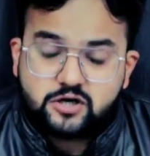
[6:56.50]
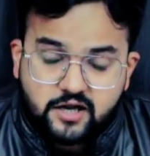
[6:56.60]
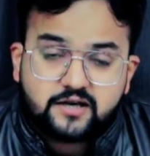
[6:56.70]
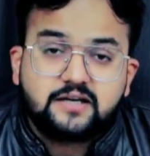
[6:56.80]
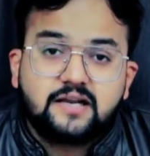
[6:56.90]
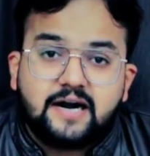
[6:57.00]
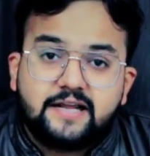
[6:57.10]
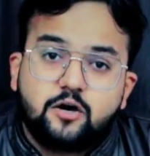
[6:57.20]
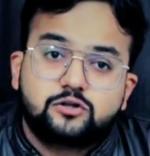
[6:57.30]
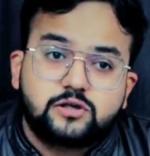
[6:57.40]
श्रीलंकन
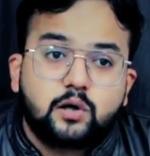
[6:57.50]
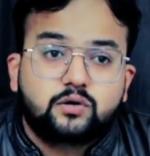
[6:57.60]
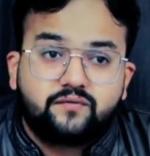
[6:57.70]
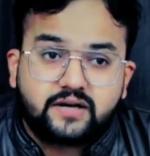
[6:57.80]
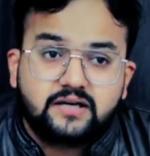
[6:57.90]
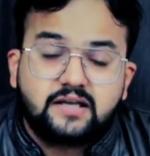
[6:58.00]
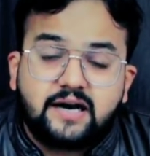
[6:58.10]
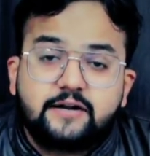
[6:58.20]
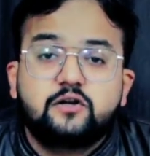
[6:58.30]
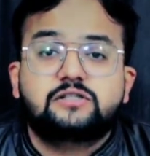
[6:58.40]
खिलाड़ी और साउथ अफ्रीकन
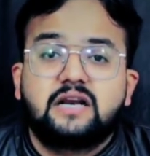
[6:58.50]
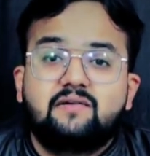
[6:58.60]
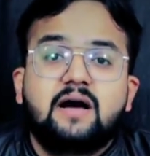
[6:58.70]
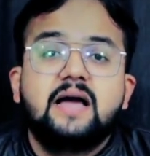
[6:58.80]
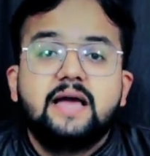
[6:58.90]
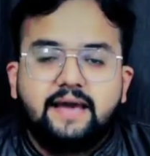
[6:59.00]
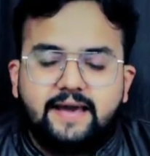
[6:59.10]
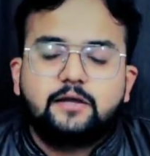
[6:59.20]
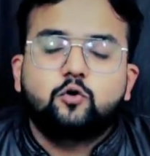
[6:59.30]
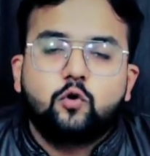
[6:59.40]
खिलाड़ी और इसके अलावा
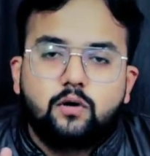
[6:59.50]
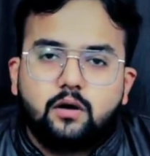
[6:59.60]
एक दो